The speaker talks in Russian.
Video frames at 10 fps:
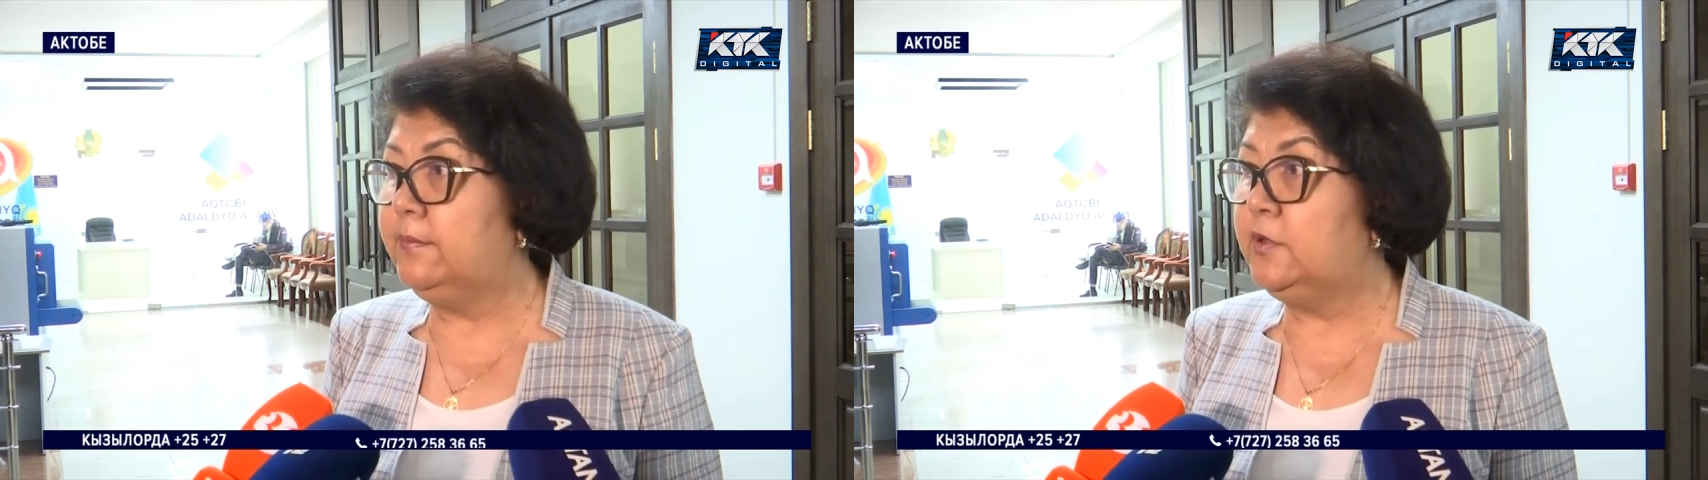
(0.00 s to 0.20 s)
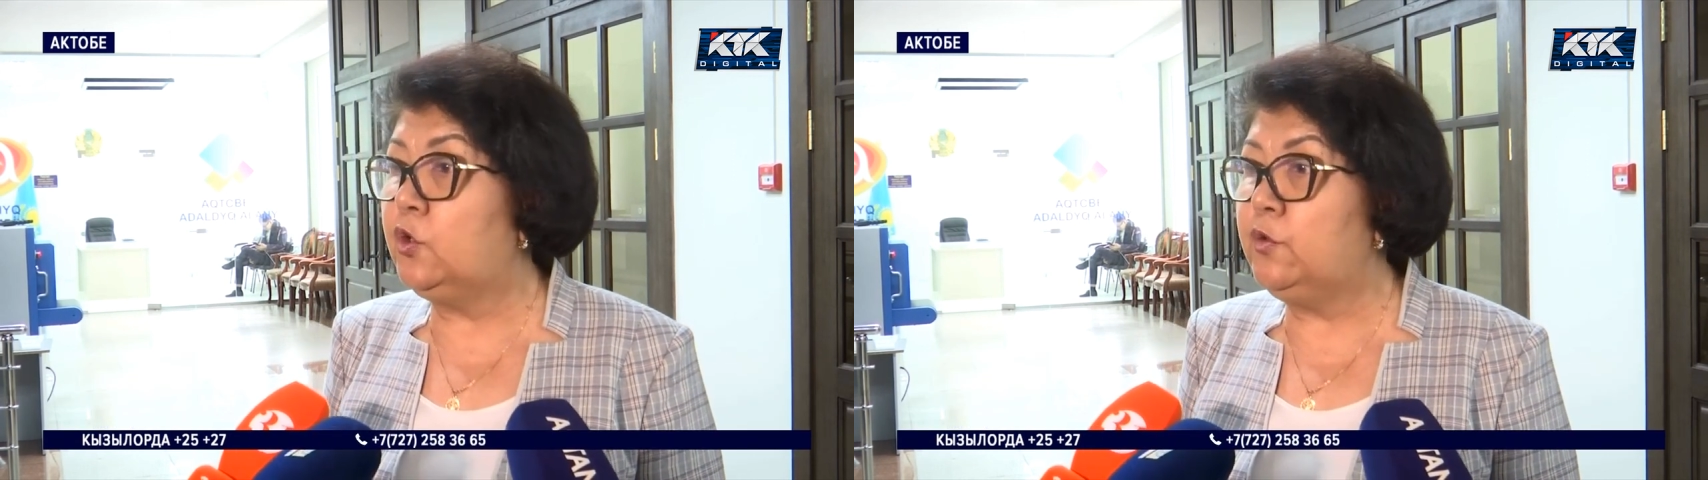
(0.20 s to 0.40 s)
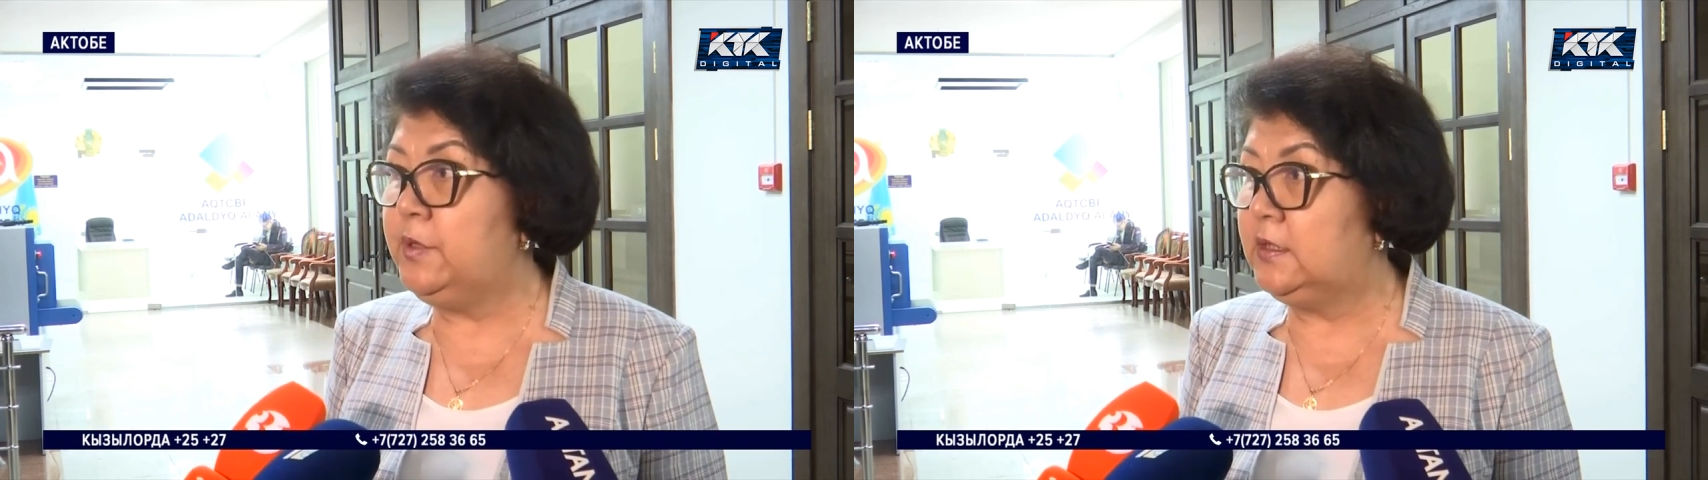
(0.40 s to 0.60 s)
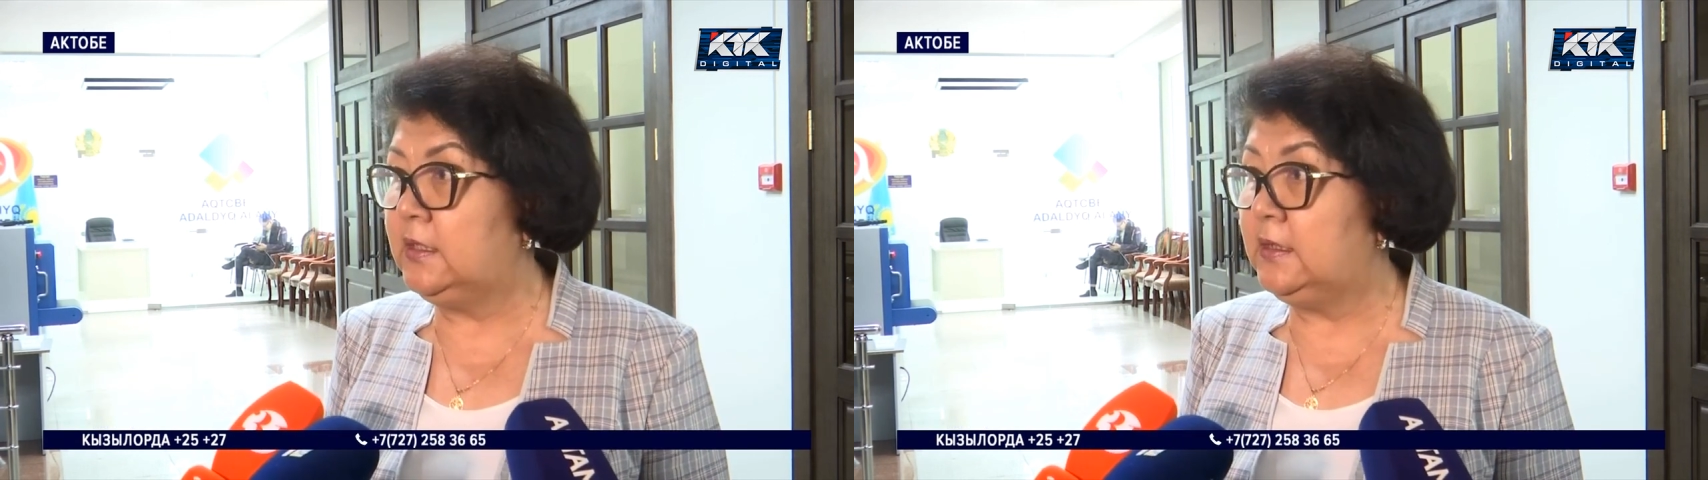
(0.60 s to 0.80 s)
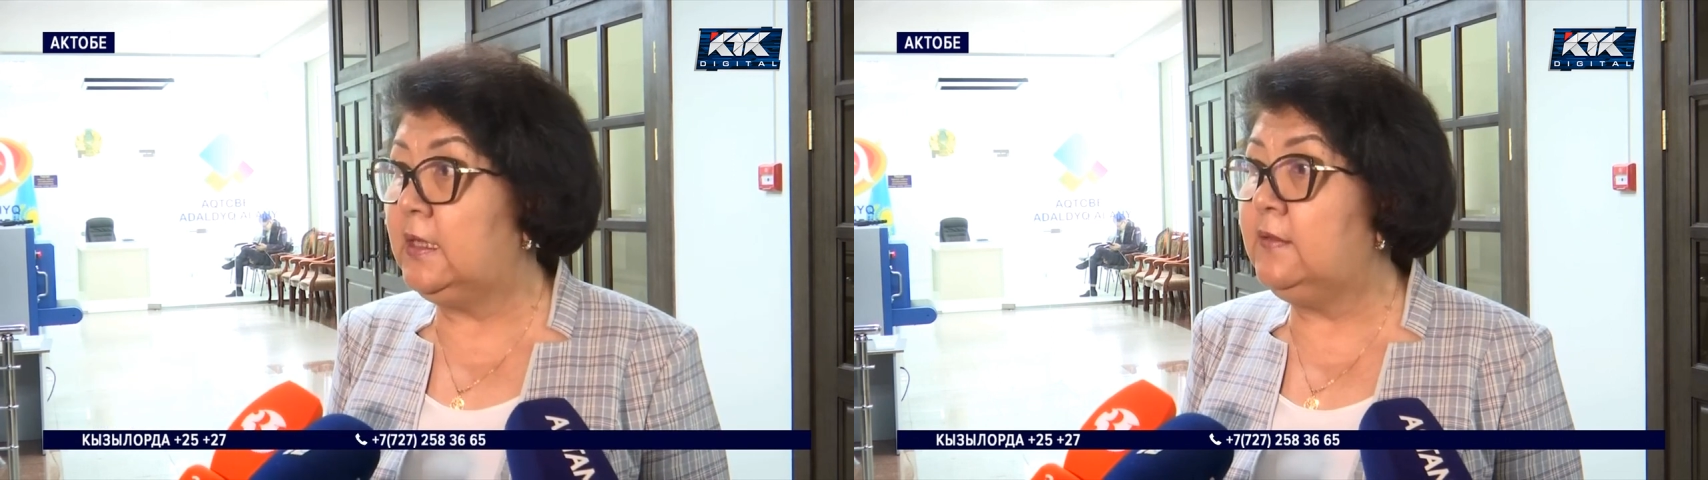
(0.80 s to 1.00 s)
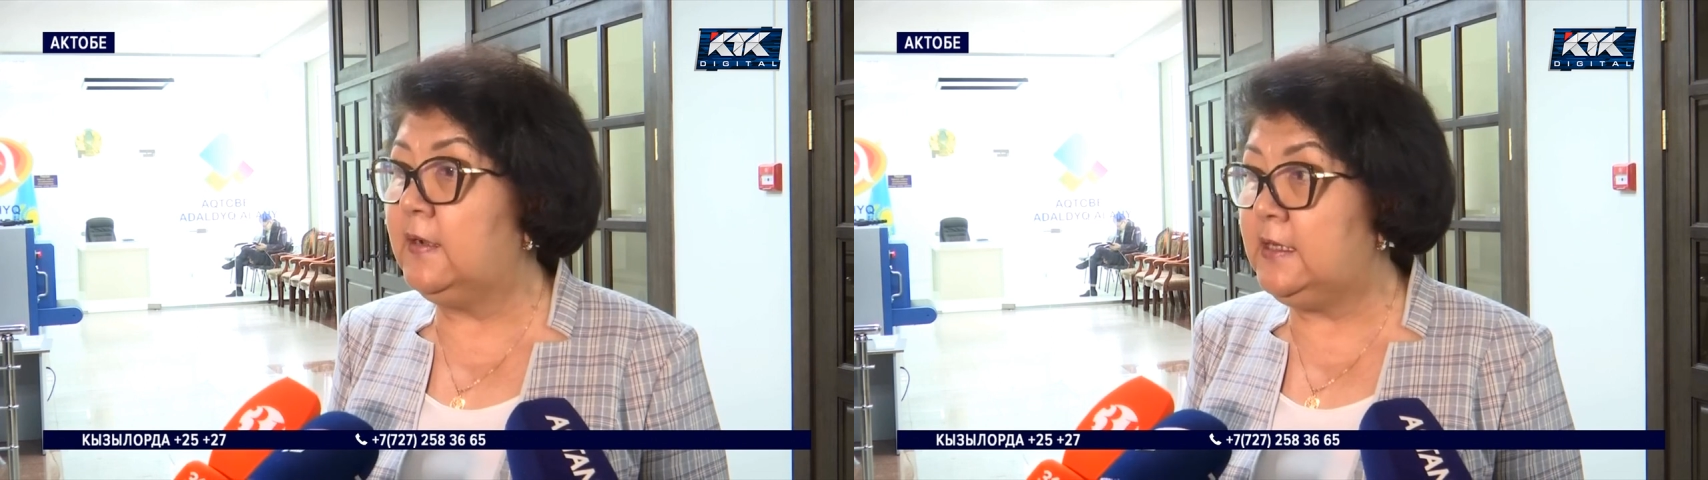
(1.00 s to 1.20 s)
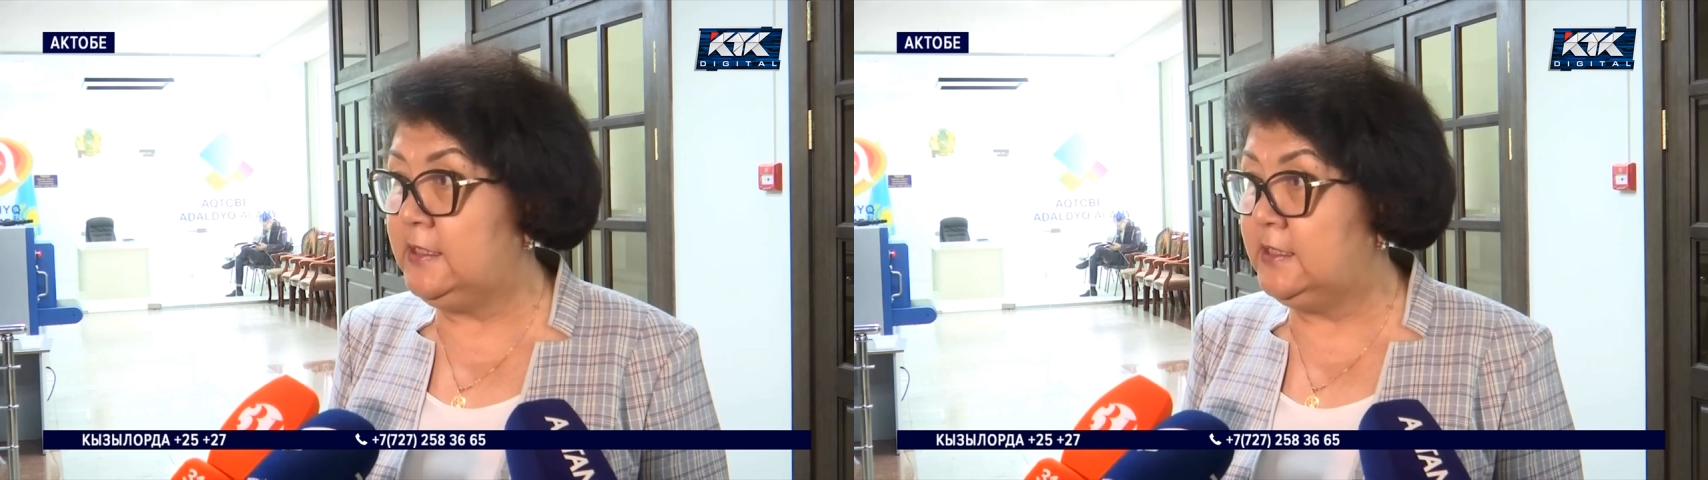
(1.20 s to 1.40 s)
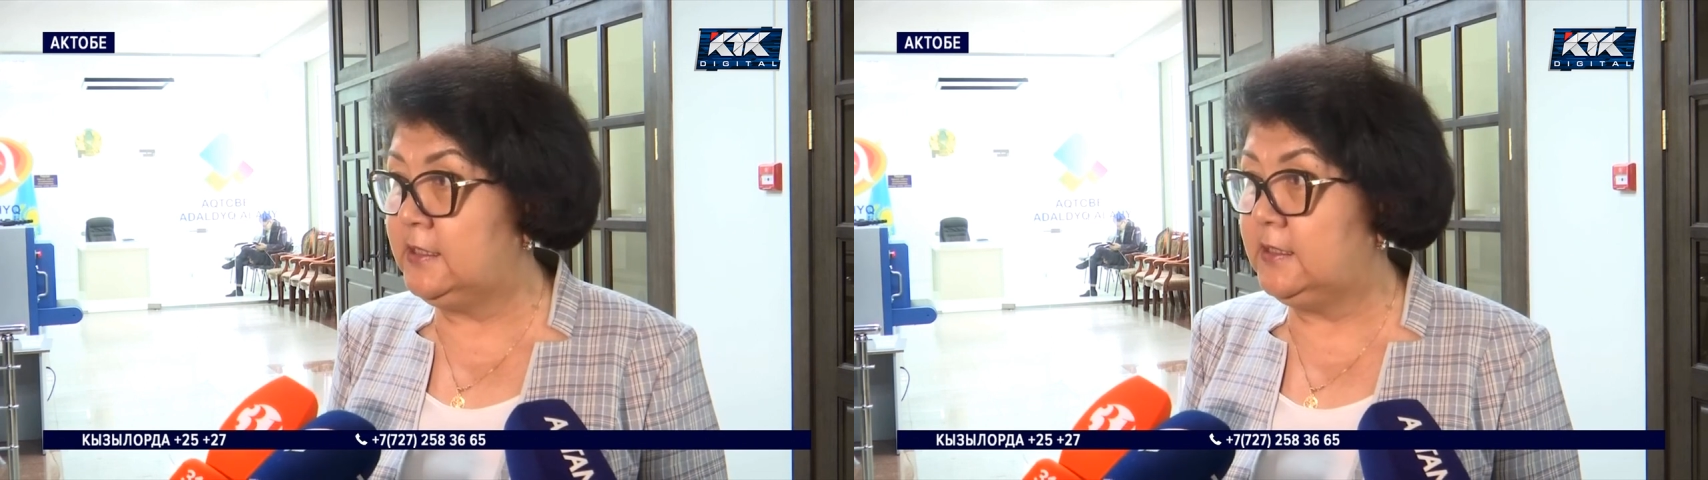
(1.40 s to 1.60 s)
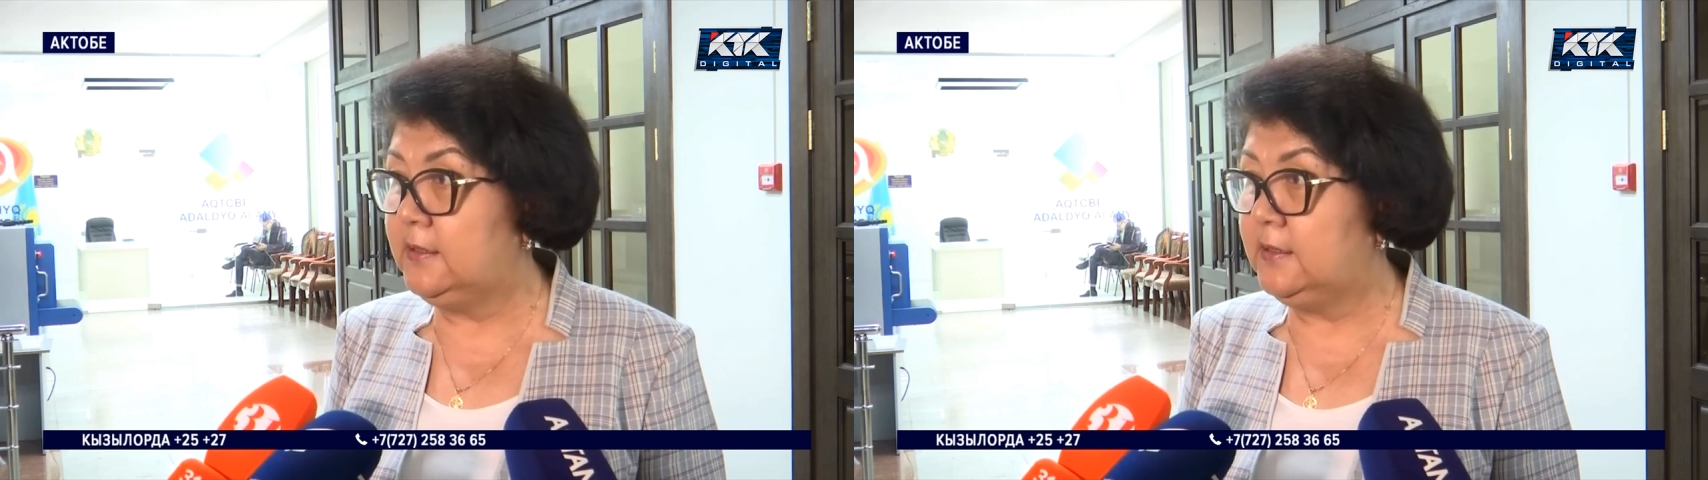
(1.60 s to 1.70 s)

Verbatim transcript: документы на инвалидность.